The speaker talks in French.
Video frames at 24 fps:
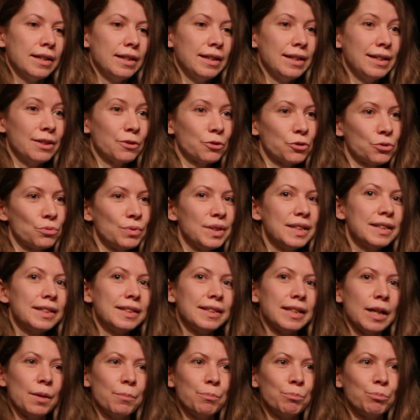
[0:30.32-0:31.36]
et ensuite,
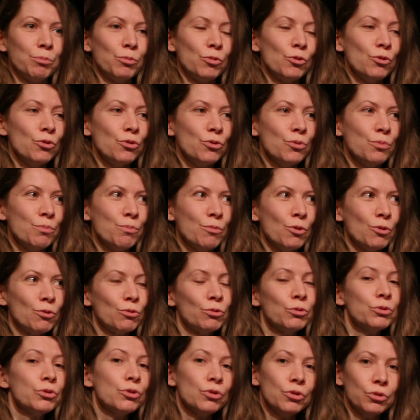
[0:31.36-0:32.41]
il n'y a plus
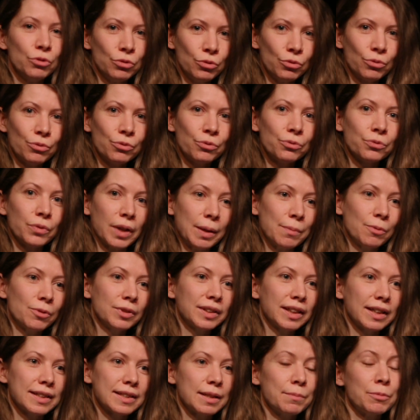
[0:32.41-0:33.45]
beaucoup de noms
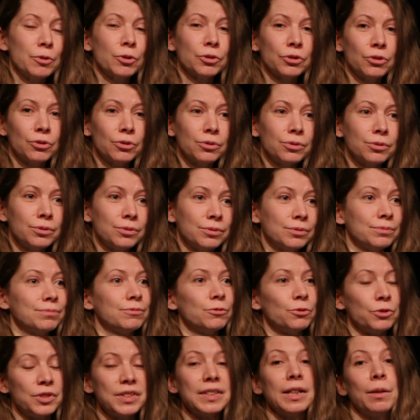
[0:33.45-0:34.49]
vraiment très importants,
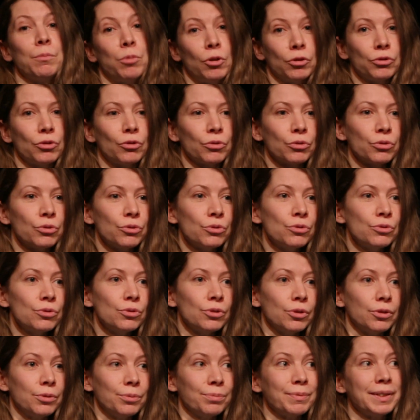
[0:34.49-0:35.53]
aussi importants
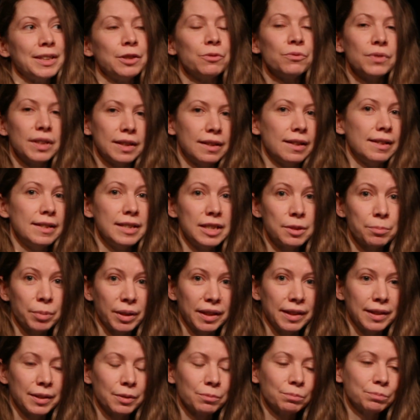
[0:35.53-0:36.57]
qu'eux, euh, qui nous viennent à
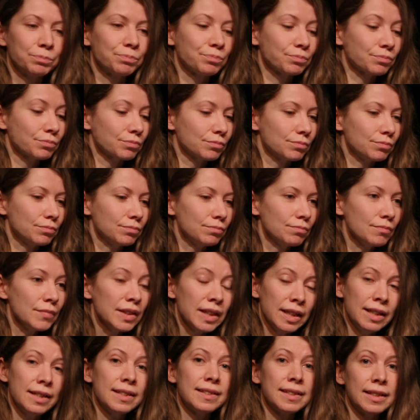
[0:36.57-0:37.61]
l'esprit.
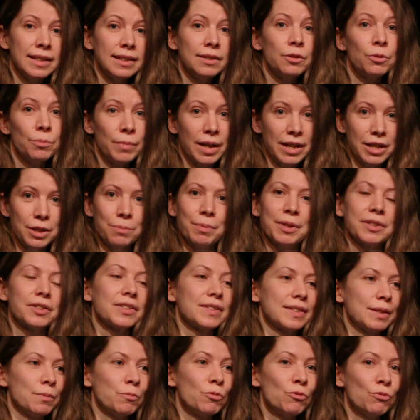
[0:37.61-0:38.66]
Et c'est dommage parce
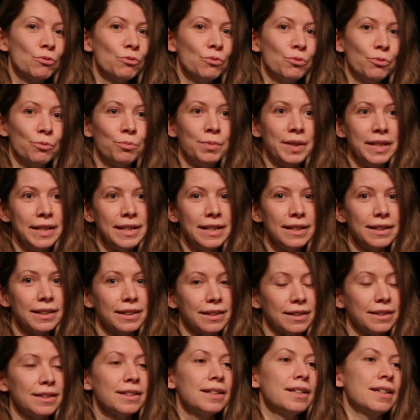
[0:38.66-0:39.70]
que c'est beaucoup oublié
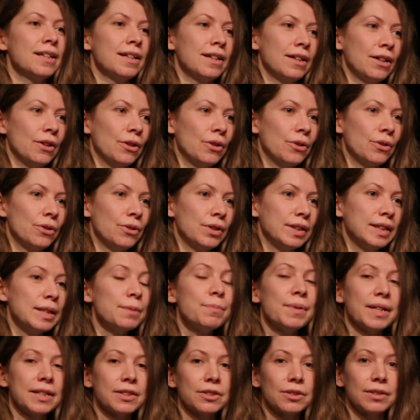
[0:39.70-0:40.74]
euh,
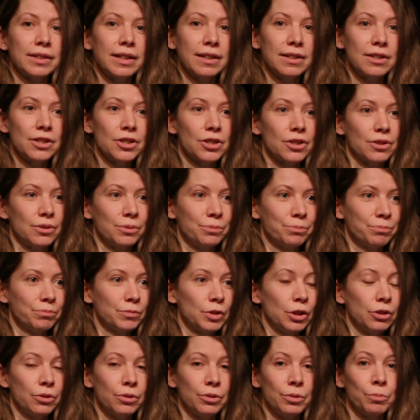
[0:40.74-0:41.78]
des personnages
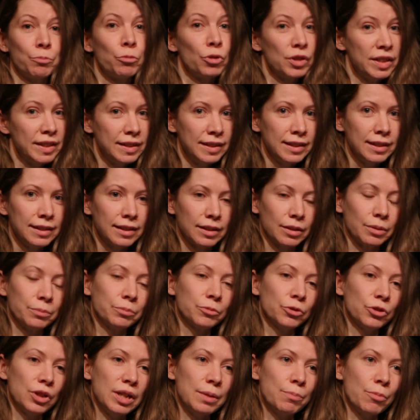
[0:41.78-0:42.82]
euh, politiques
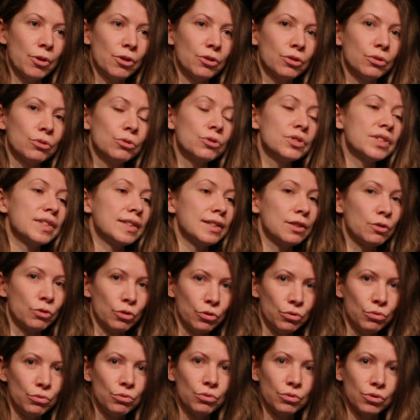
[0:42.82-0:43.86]
de l'époque, aussi
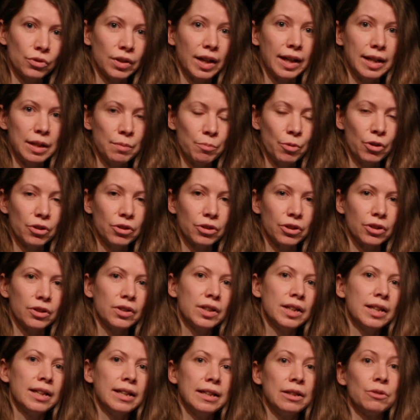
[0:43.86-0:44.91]
connus à l'époque
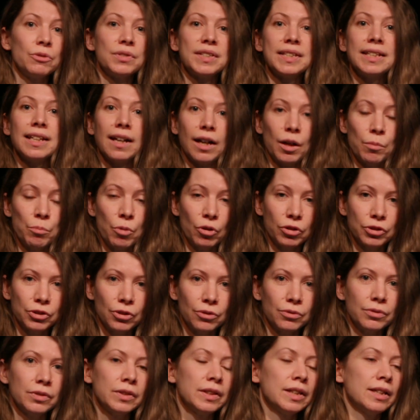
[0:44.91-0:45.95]
et aussi
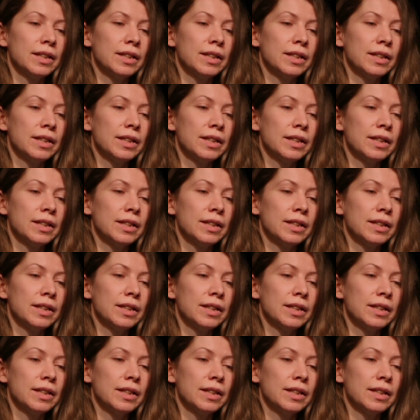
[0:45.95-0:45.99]
importants,